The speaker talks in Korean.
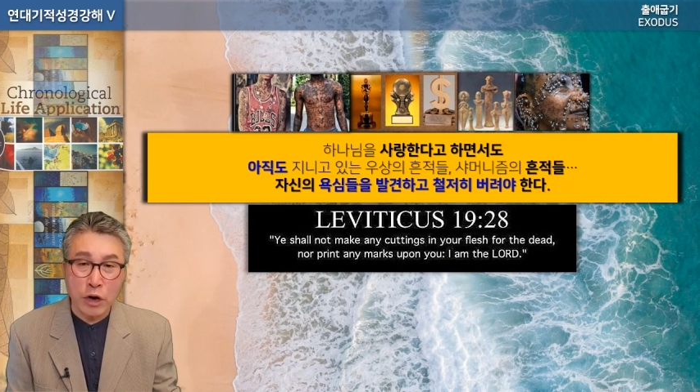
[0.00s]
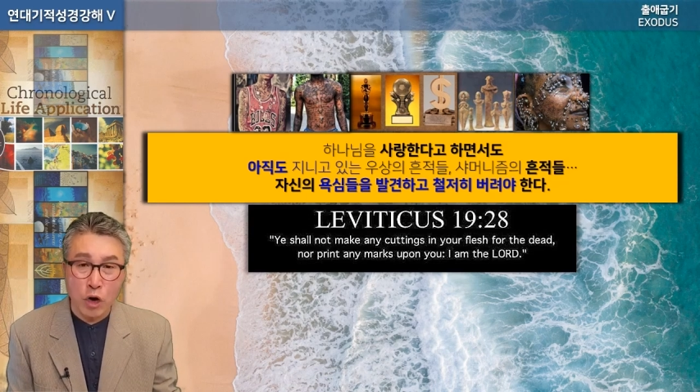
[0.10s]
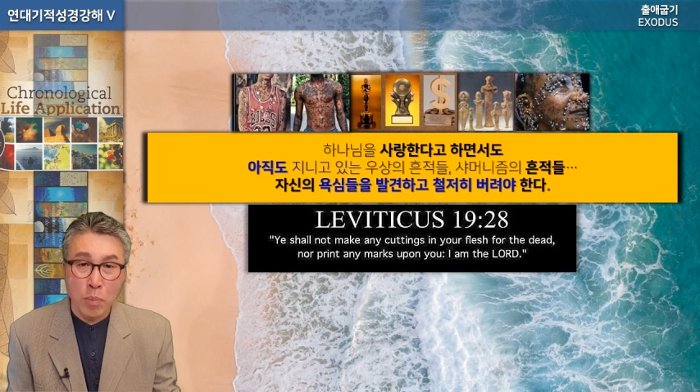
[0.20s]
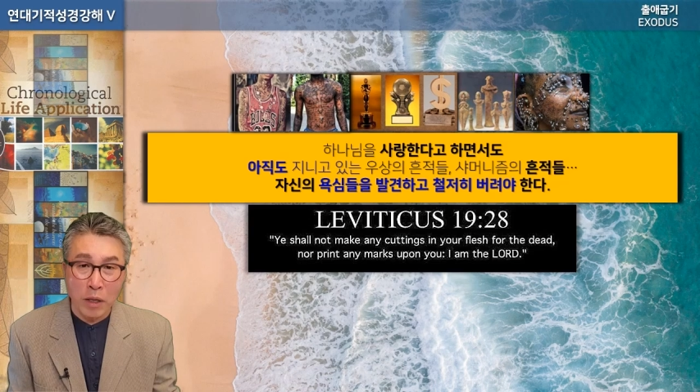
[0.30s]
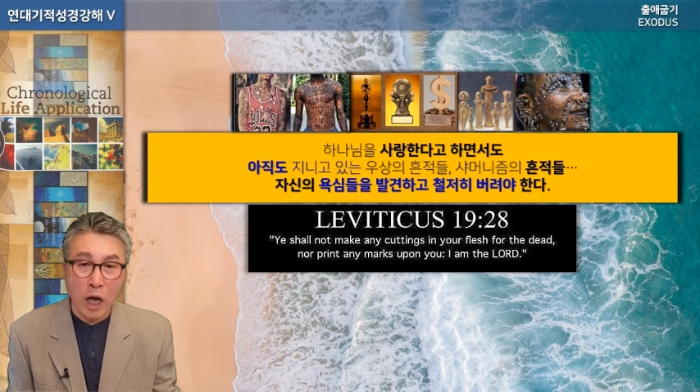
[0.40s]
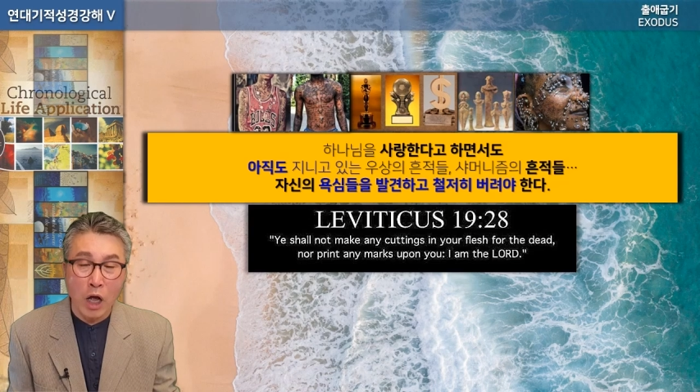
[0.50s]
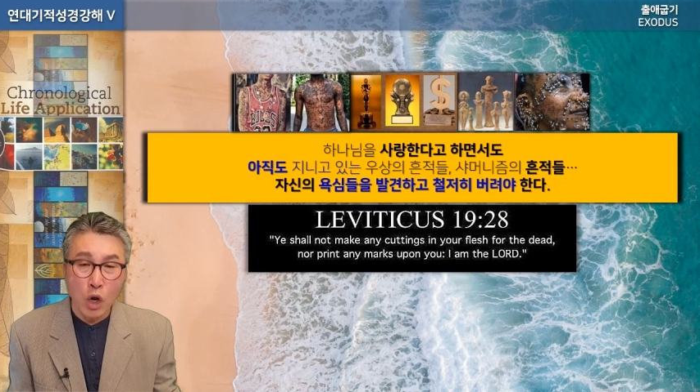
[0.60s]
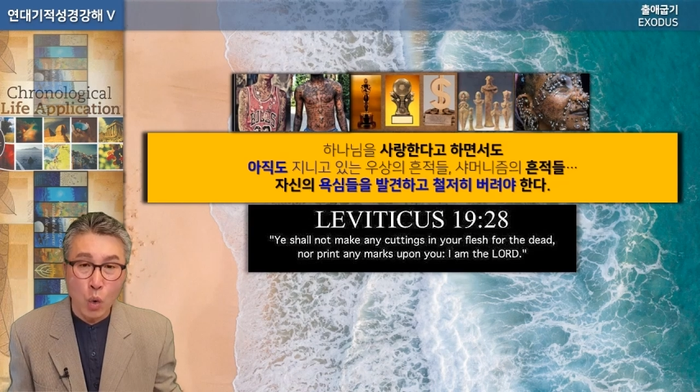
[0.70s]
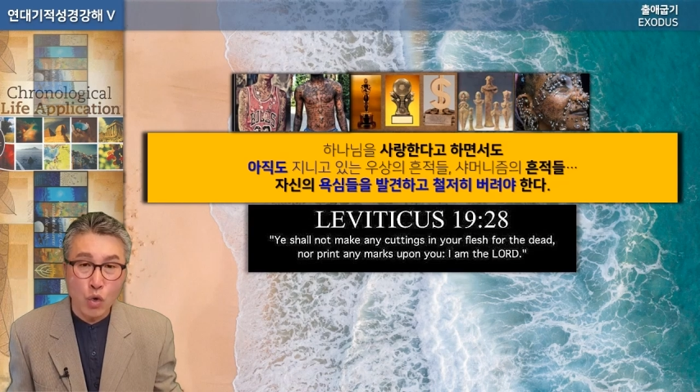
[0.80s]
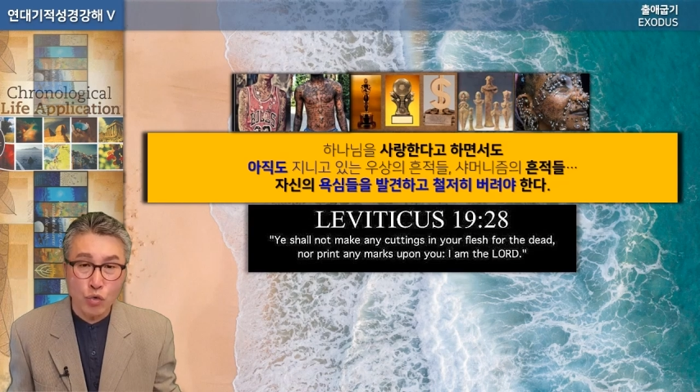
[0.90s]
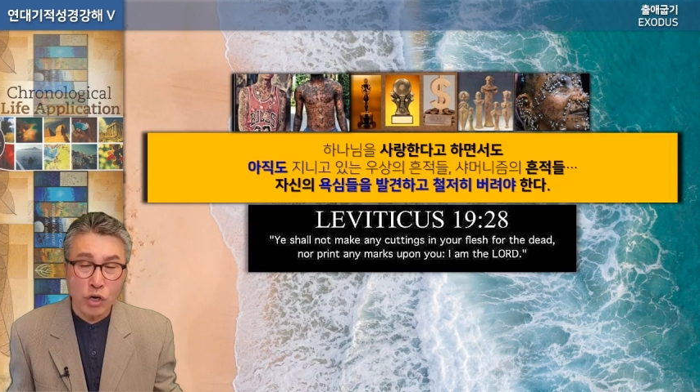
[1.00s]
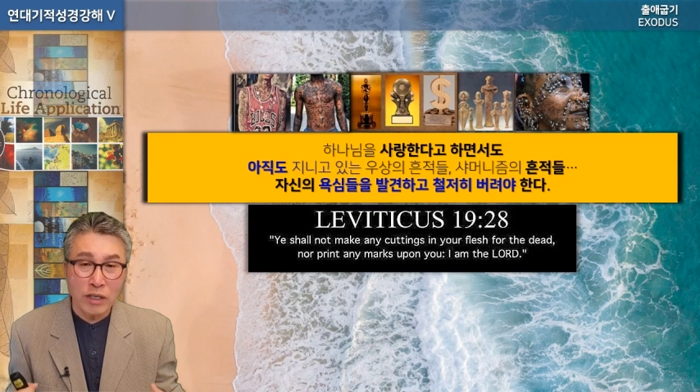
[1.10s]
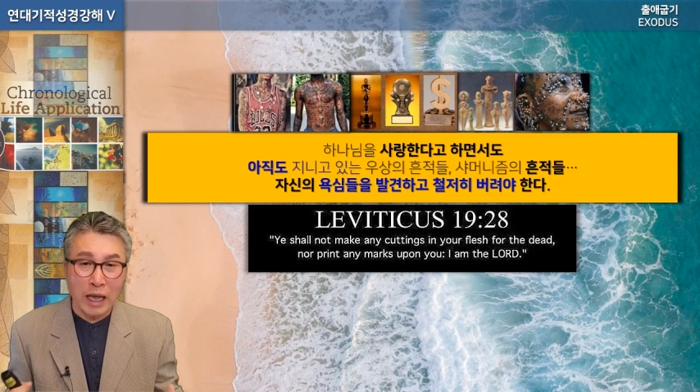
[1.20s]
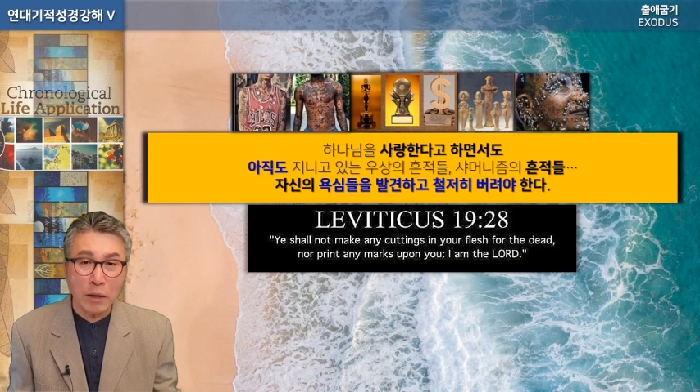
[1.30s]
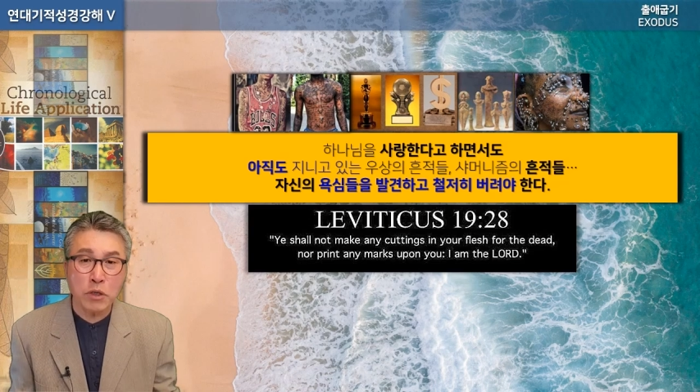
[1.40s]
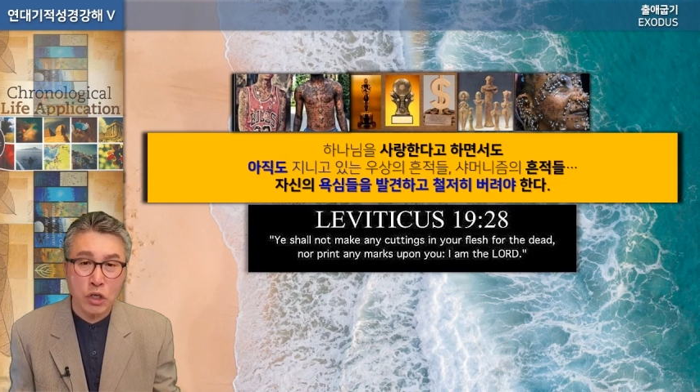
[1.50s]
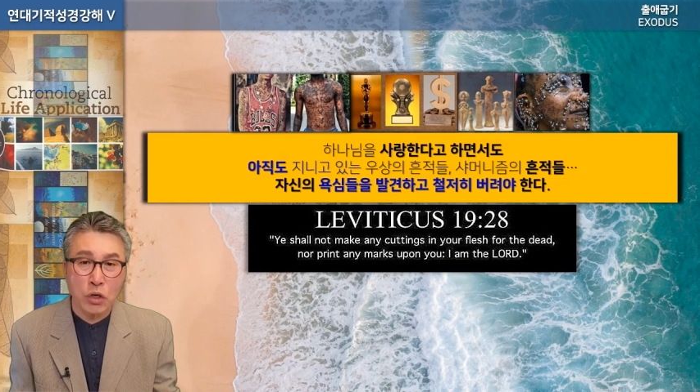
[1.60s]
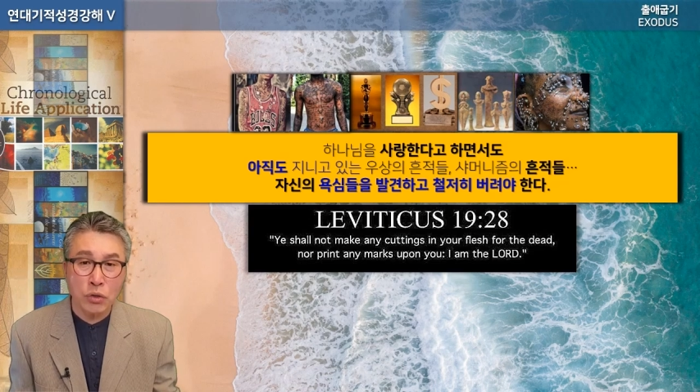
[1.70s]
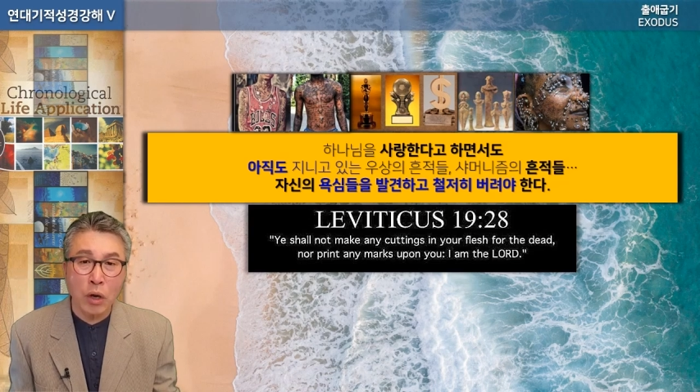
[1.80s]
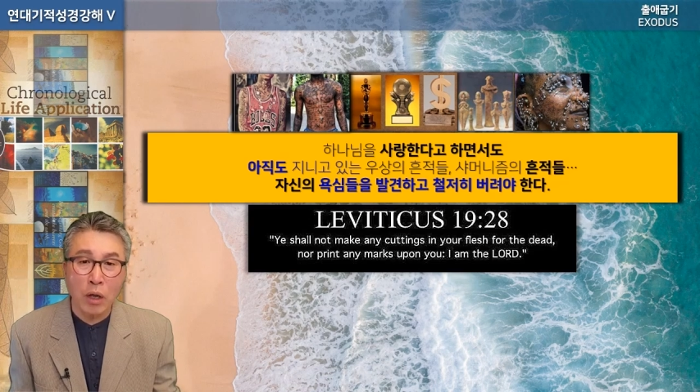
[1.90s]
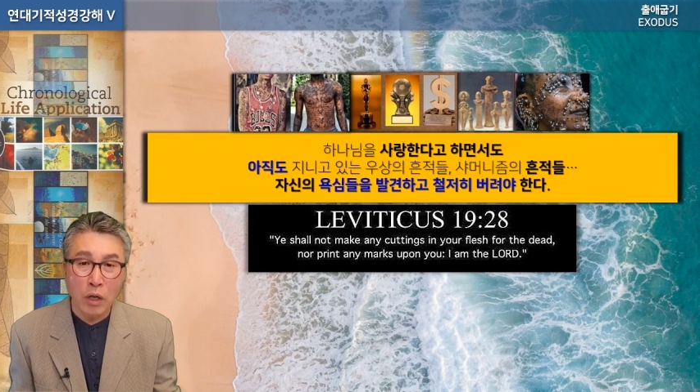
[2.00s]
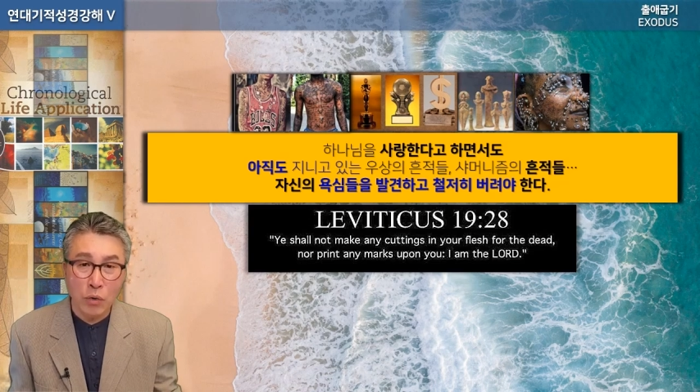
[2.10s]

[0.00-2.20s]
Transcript: 사건마다 오늘 우리를 대입시켜서